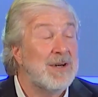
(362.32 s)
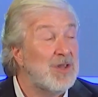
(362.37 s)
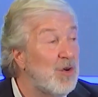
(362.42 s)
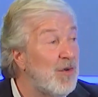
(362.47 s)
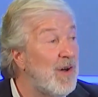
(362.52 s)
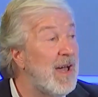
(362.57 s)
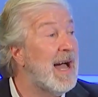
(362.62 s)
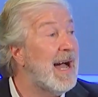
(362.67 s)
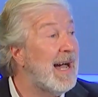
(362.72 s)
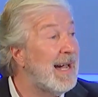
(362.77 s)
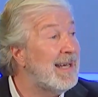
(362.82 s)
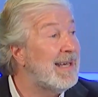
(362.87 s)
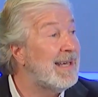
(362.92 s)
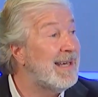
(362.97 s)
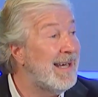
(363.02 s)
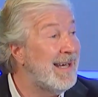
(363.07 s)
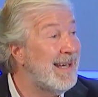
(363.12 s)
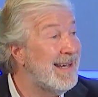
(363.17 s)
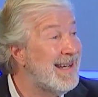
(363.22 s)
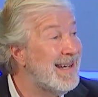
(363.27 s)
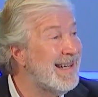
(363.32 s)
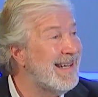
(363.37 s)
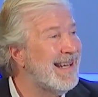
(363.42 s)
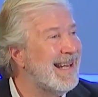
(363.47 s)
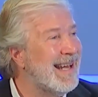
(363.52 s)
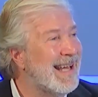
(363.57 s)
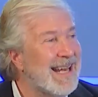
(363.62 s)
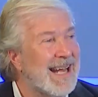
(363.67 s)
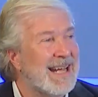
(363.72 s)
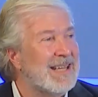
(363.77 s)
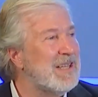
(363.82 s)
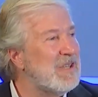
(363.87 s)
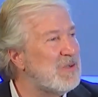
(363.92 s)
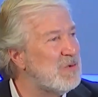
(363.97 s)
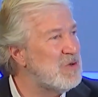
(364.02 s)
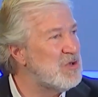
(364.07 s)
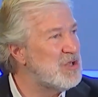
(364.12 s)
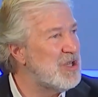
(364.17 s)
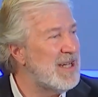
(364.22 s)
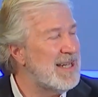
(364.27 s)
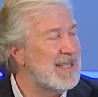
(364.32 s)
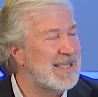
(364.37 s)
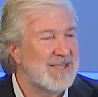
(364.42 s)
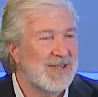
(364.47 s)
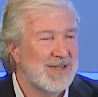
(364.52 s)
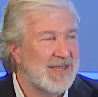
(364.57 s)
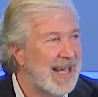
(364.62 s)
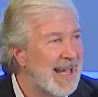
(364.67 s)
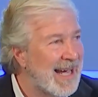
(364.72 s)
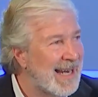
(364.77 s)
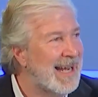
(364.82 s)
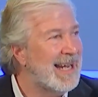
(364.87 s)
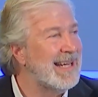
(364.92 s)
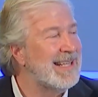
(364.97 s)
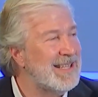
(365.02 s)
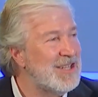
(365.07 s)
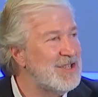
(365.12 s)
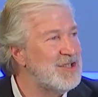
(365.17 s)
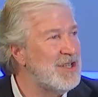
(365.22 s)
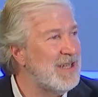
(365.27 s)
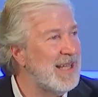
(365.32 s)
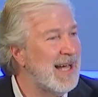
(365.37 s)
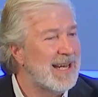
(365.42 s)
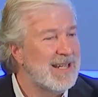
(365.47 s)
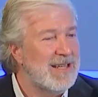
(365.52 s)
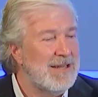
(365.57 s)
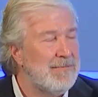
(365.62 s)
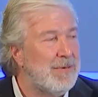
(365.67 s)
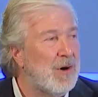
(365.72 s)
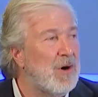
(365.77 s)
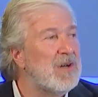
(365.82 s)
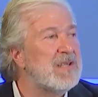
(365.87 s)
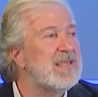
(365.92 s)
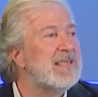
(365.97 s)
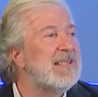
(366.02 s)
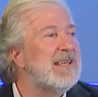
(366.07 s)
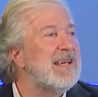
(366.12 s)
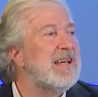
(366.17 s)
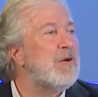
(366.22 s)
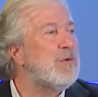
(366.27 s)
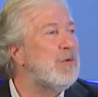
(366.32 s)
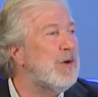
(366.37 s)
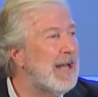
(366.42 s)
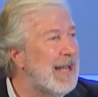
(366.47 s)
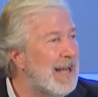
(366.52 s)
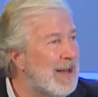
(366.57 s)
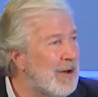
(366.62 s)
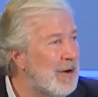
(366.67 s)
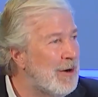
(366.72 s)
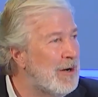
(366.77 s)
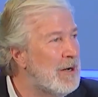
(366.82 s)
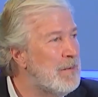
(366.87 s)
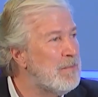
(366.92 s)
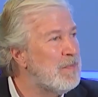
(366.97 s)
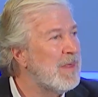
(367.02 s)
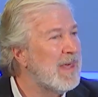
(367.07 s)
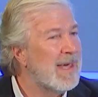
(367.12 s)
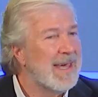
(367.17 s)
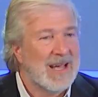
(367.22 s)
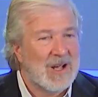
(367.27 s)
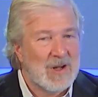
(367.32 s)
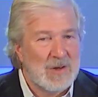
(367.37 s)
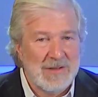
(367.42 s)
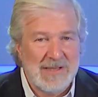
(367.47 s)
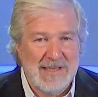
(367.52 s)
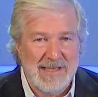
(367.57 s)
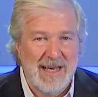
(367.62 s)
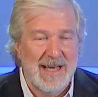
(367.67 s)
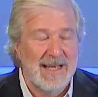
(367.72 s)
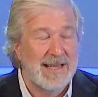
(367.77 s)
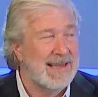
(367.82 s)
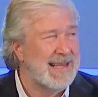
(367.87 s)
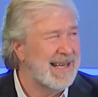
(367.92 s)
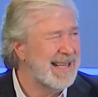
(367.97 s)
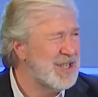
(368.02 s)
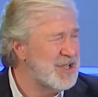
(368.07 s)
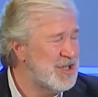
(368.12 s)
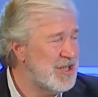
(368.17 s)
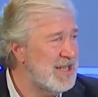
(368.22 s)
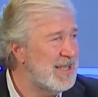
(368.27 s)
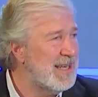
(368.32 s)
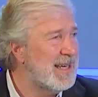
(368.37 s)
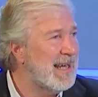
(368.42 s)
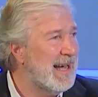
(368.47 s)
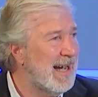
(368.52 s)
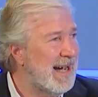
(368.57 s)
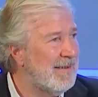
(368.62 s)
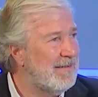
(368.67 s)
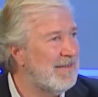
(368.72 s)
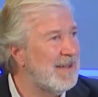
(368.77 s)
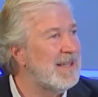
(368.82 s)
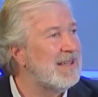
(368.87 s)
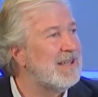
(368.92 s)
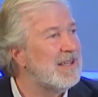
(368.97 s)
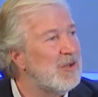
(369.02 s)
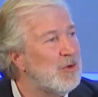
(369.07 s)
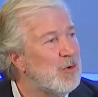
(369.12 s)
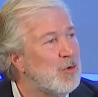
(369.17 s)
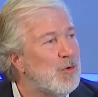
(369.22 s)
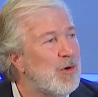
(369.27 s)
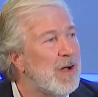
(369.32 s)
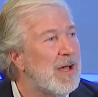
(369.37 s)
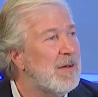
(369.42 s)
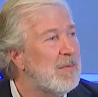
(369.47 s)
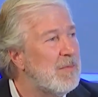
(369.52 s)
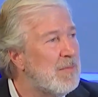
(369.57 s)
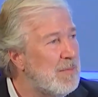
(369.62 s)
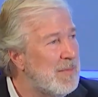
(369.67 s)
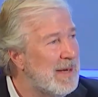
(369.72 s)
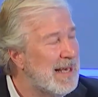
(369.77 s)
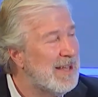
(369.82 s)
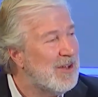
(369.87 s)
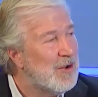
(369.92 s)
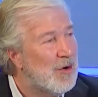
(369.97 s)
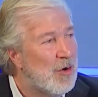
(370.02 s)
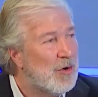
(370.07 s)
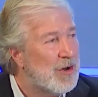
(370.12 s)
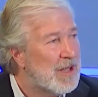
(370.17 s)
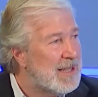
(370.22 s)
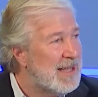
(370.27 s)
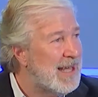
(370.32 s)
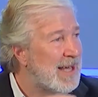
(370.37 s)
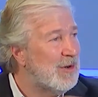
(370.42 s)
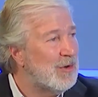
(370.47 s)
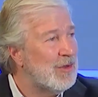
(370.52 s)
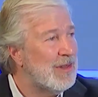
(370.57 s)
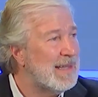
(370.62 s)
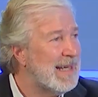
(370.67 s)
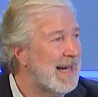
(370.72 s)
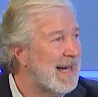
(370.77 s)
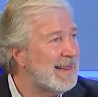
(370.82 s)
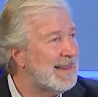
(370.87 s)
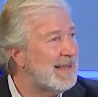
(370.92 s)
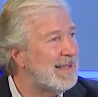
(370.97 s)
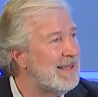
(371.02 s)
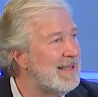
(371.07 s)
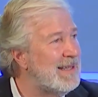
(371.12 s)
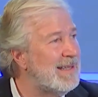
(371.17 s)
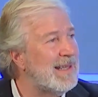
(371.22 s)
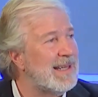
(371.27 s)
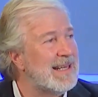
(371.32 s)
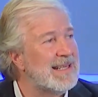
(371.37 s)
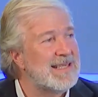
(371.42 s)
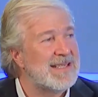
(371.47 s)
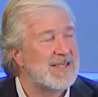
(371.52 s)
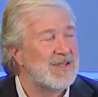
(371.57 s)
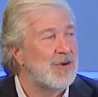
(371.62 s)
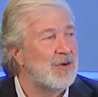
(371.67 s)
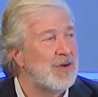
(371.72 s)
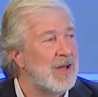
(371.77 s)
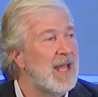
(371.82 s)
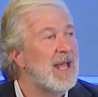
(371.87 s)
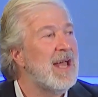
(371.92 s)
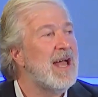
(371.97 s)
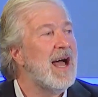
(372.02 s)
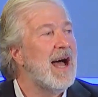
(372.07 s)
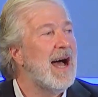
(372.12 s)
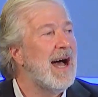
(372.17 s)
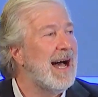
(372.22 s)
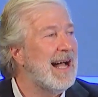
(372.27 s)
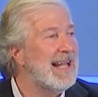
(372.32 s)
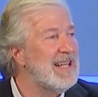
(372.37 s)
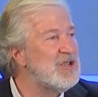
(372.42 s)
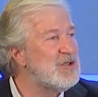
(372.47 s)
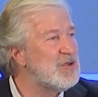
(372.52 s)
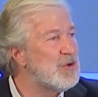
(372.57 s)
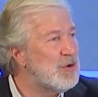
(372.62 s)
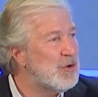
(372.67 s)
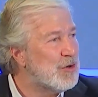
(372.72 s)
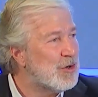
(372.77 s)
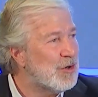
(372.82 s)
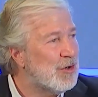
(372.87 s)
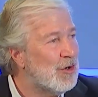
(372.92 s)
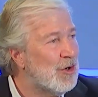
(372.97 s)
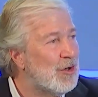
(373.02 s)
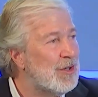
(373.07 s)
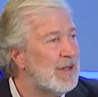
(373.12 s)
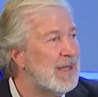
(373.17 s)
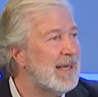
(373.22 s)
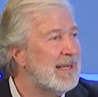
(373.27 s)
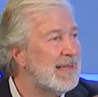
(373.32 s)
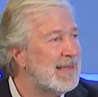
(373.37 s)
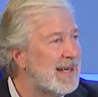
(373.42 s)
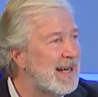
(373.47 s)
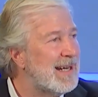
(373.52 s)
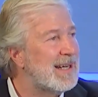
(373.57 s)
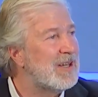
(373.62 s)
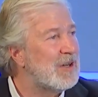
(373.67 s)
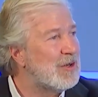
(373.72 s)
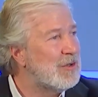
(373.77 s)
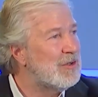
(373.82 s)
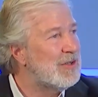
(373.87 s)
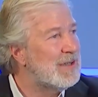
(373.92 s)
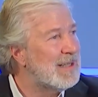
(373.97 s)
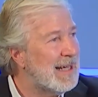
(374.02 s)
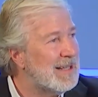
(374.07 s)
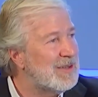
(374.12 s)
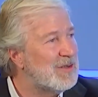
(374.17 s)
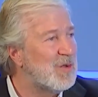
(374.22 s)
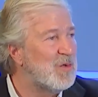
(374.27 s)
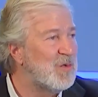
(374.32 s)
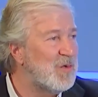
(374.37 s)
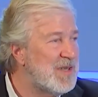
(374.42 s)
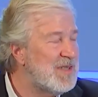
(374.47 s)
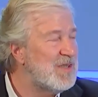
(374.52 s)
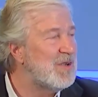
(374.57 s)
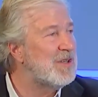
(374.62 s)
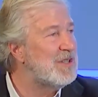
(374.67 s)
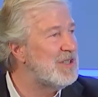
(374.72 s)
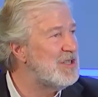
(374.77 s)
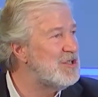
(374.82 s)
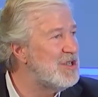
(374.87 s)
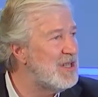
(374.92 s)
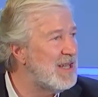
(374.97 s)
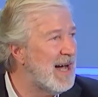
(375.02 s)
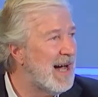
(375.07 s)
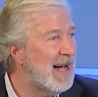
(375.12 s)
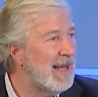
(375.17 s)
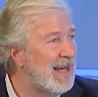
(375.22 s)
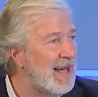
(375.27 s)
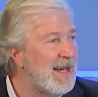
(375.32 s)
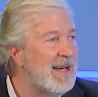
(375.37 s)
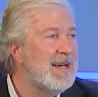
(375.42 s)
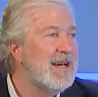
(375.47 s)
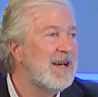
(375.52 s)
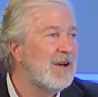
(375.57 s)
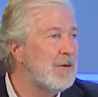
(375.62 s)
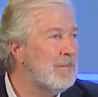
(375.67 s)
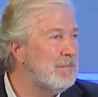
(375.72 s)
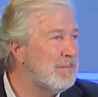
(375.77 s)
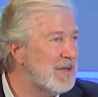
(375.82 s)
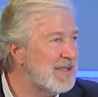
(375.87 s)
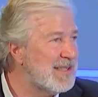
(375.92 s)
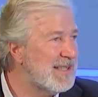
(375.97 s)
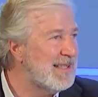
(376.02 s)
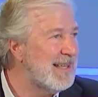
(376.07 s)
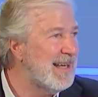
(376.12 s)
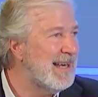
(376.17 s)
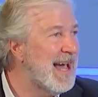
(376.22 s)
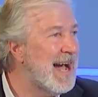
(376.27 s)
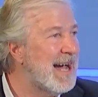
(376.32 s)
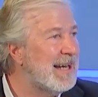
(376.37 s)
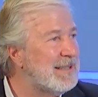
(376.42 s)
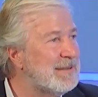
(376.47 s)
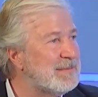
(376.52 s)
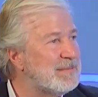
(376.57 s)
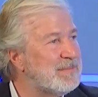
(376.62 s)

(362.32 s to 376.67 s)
ma dove anche il grande successo dei canali digitali di poste è quello che consente a circa 22 milioni di contatti, di interazioni al giorno di entrare in contatto fisico e digitale con Poste Italiane.